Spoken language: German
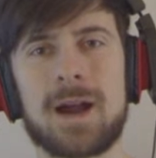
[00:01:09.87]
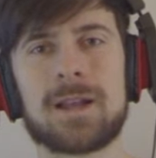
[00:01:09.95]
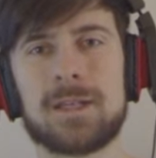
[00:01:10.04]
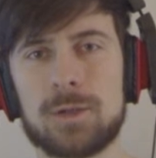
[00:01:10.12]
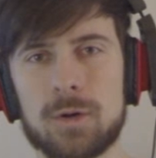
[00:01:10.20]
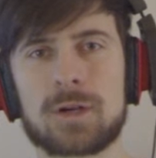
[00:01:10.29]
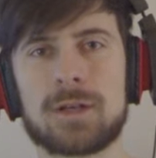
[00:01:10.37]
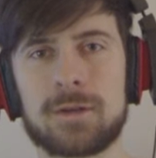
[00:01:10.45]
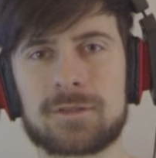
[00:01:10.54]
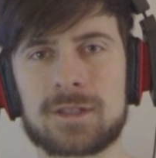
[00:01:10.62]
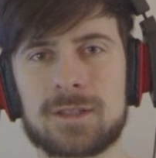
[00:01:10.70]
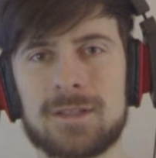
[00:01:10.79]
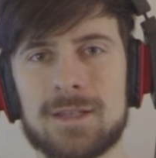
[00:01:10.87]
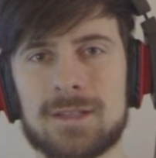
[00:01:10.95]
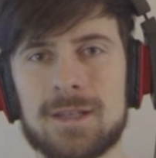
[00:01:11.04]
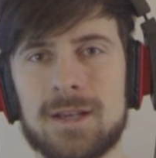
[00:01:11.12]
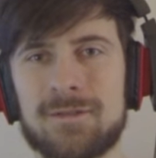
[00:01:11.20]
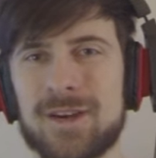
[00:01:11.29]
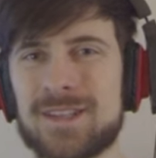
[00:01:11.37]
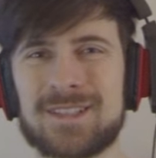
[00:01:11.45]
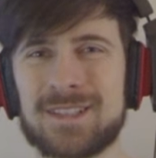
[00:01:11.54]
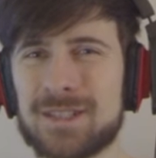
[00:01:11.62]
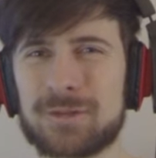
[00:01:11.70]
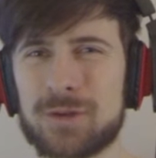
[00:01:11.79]
alle Yorklef trainiert, weil ich
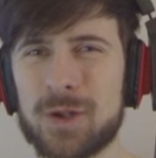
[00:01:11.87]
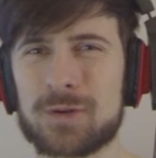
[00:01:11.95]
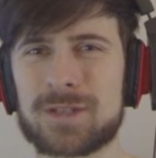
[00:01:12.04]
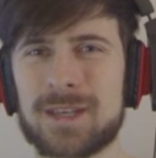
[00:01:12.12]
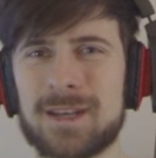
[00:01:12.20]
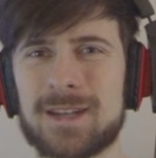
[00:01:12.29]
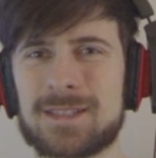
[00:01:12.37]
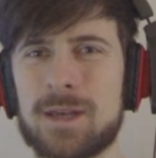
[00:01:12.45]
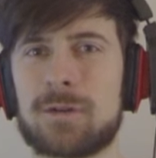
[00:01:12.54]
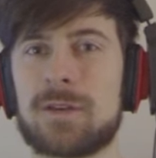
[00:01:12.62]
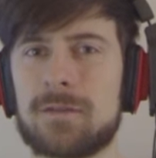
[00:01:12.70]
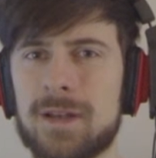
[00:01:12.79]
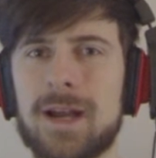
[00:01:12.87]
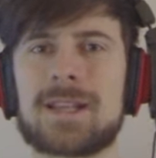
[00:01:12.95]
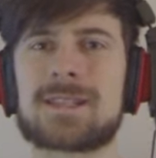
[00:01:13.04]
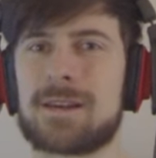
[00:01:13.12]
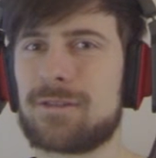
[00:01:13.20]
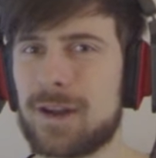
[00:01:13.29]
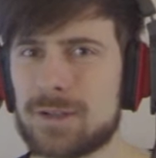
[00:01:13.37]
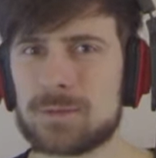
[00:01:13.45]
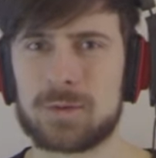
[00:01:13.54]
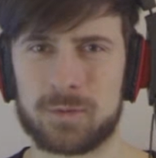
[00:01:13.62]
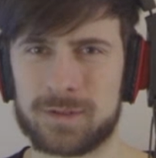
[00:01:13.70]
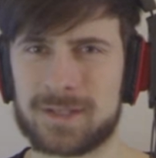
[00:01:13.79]
nicht davon ausgehe, dass sie auf Level 1 einen
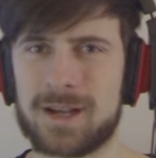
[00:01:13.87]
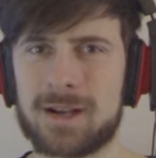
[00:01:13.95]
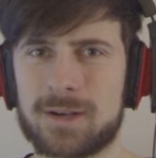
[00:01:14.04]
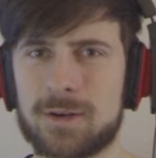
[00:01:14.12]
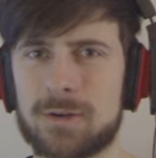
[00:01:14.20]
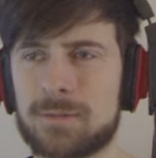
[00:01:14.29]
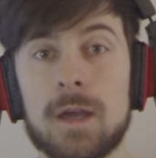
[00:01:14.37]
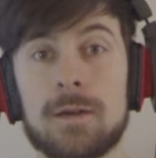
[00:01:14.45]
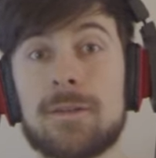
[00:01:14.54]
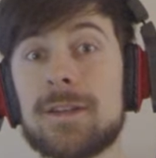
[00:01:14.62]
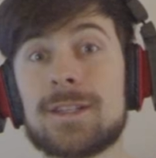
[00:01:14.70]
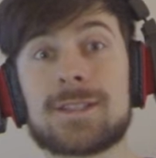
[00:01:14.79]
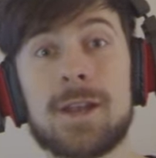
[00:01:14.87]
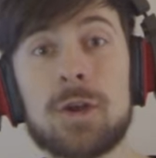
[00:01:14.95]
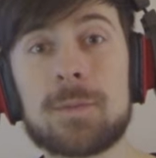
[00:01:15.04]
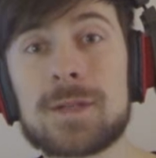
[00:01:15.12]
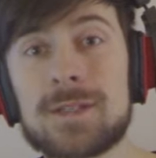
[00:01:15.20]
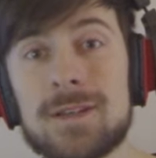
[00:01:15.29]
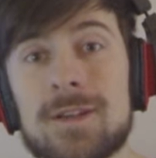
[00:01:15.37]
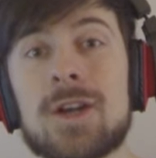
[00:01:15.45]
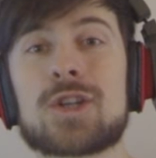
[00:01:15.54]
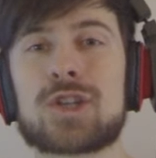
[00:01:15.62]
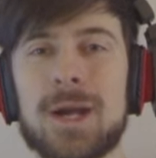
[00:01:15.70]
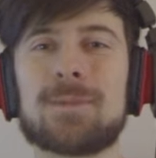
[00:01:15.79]
Fahrtumknoten tragen können. Wenn dies dennoch passiert,
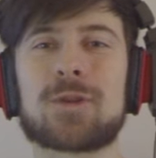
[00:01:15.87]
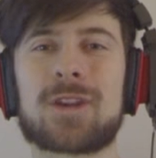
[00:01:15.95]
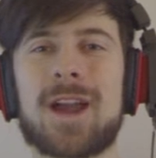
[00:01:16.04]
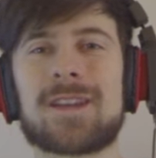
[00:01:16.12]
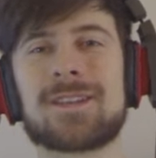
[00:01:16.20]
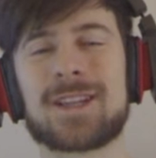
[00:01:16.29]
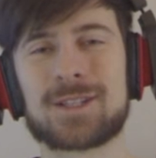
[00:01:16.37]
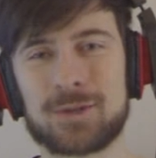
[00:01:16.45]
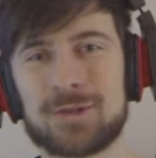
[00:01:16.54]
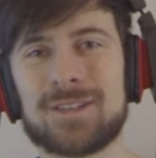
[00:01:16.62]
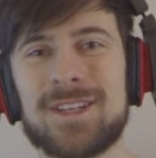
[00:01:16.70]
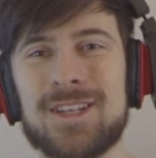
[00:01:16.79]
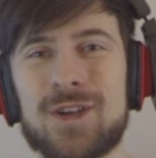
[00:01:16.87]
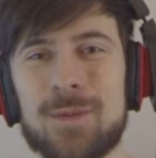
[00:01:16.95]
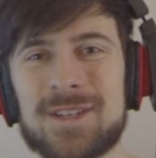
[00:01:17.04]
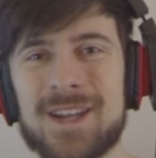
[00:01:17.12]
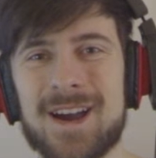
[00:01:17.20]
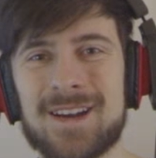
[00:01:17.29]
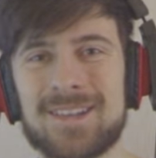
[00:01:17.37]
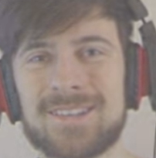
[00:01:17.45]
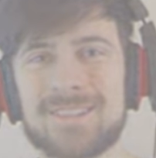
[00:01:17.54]
schreibt doch gerne das unten in die Kommentare.